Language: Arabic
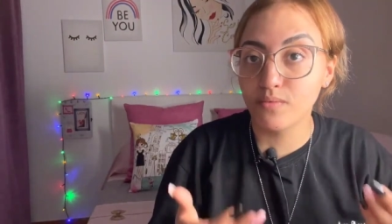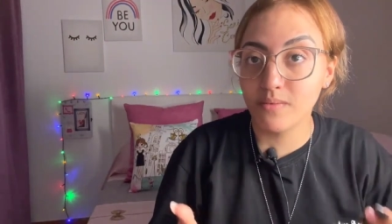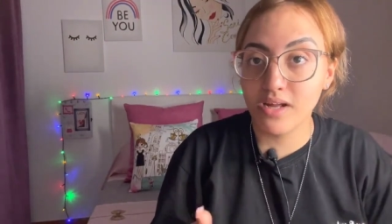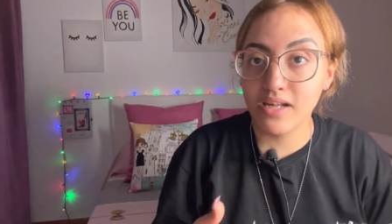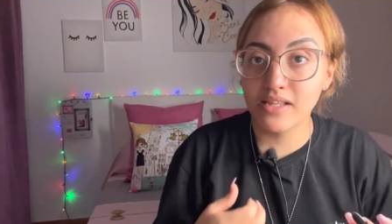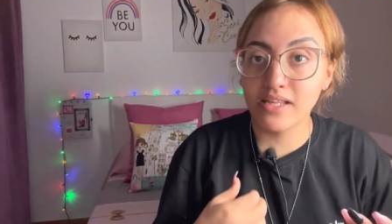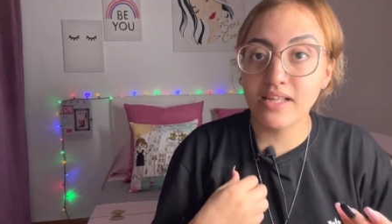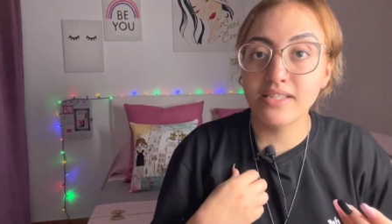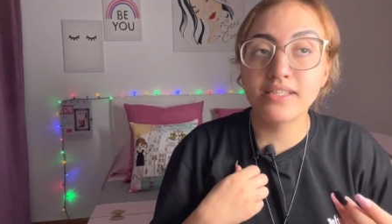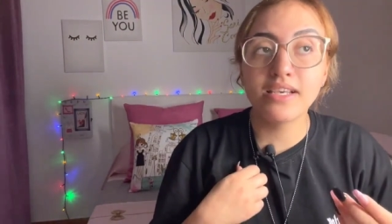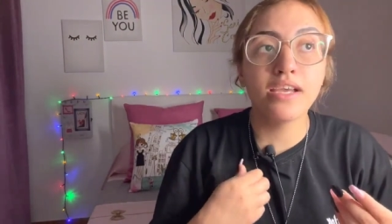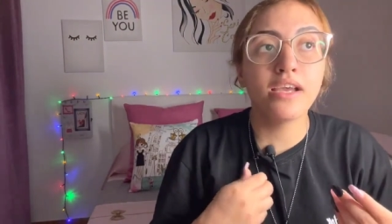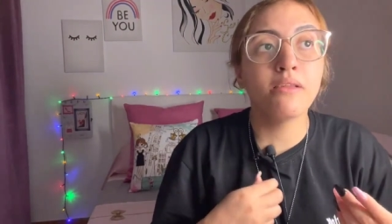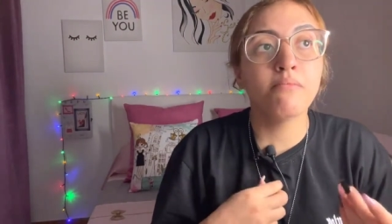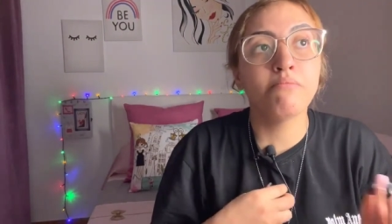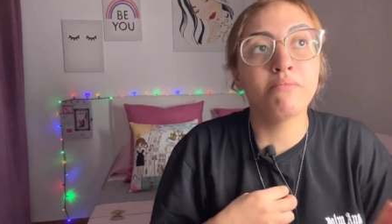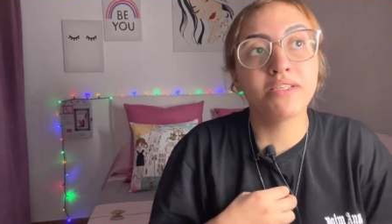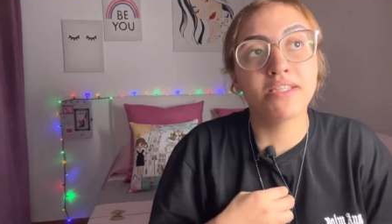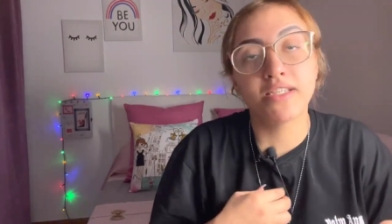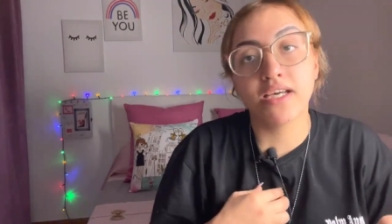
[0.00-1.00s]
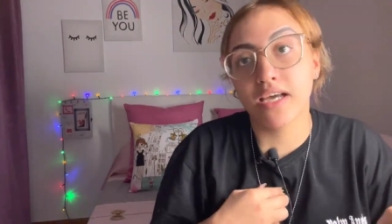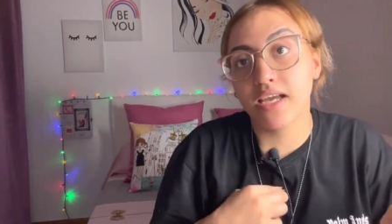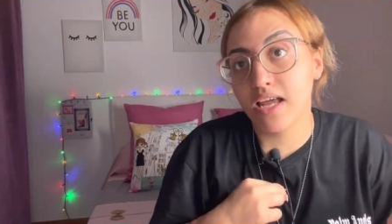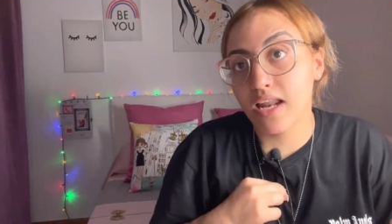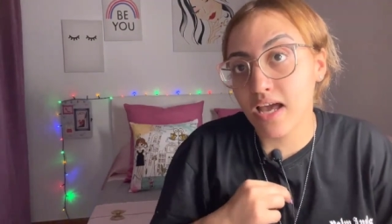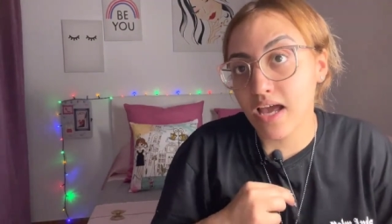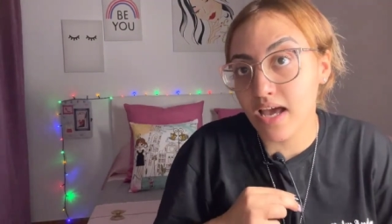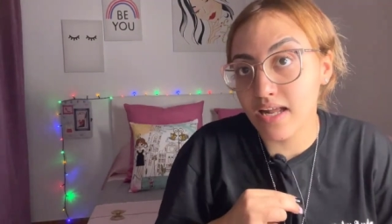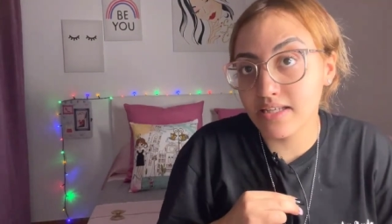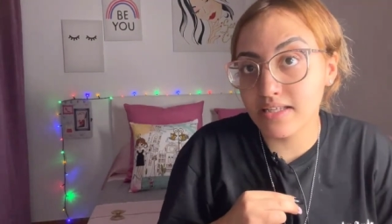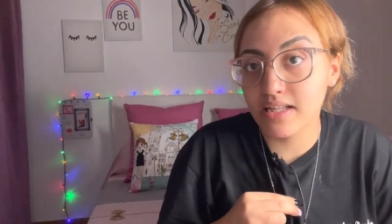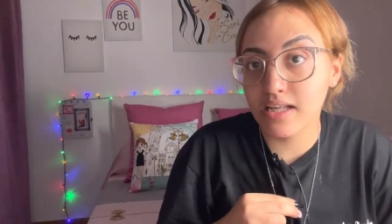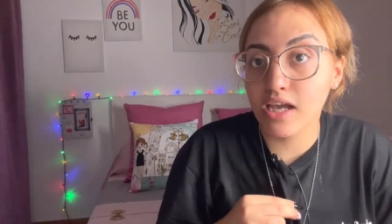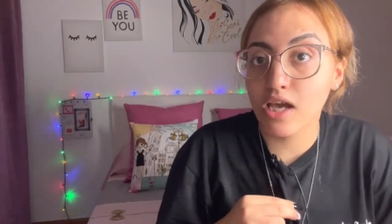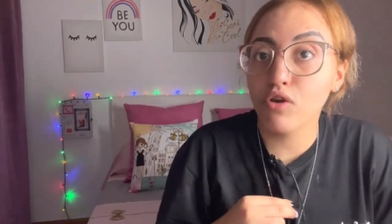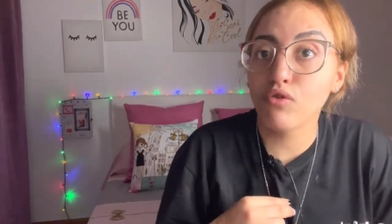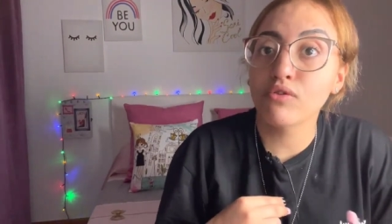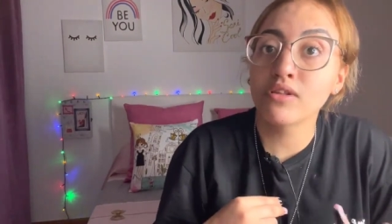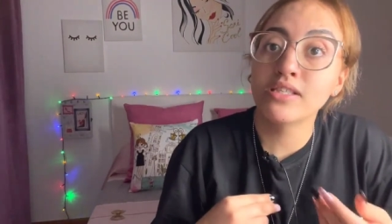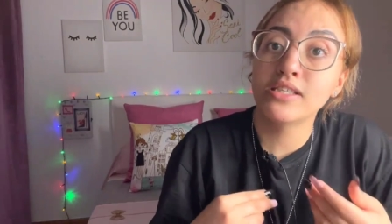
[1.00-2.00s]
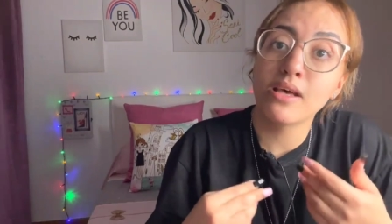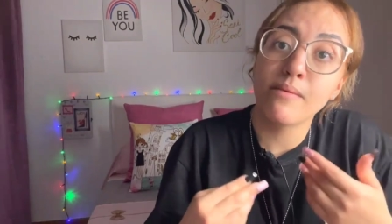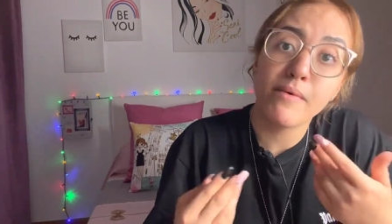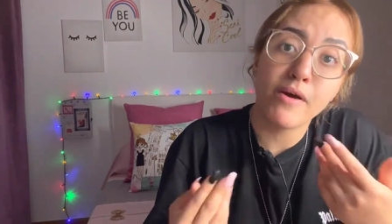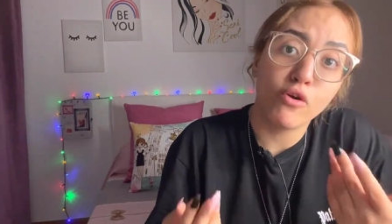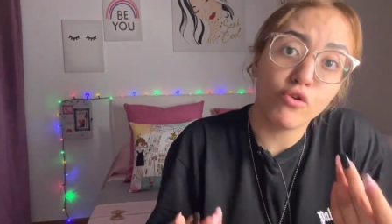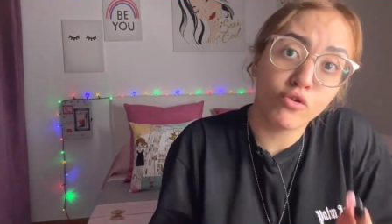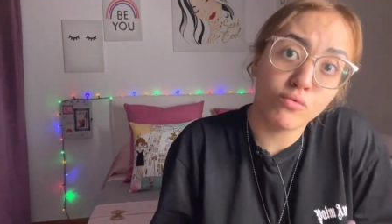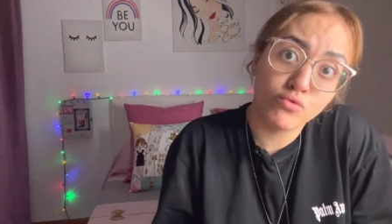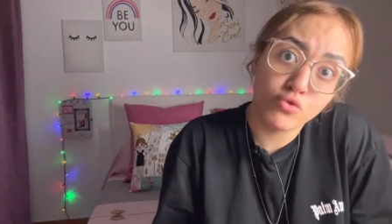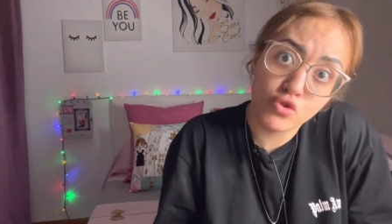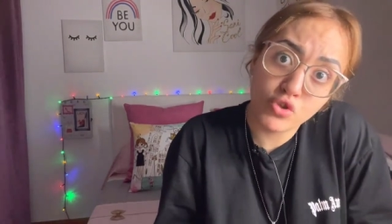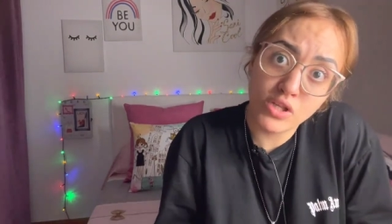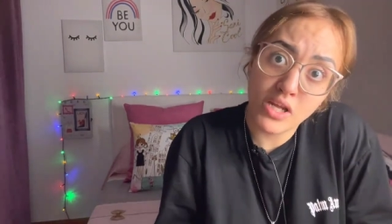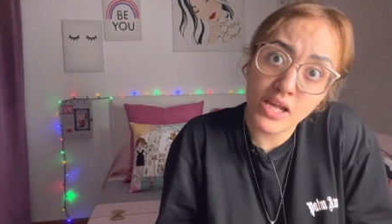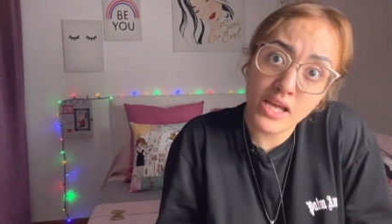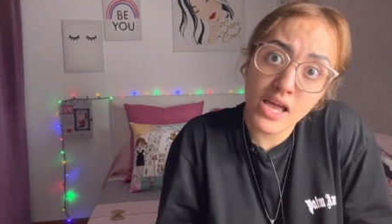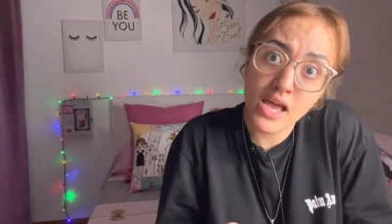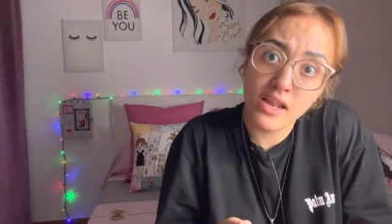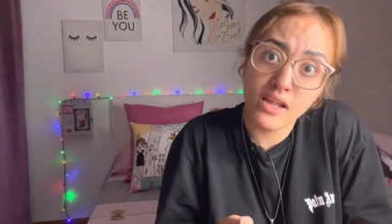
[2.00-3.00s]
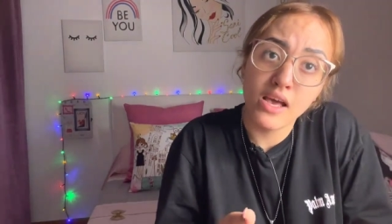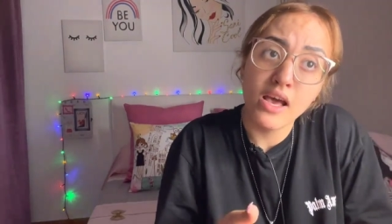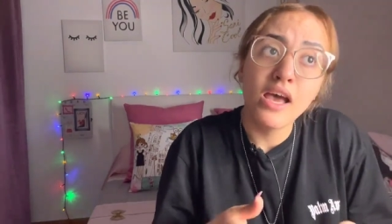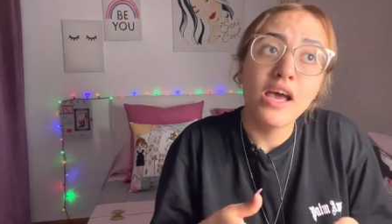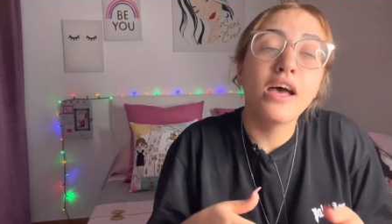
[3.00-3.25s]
بلادنا انت يا المسخ يا الخامز الكيلو تنتباعوك بجوج دريال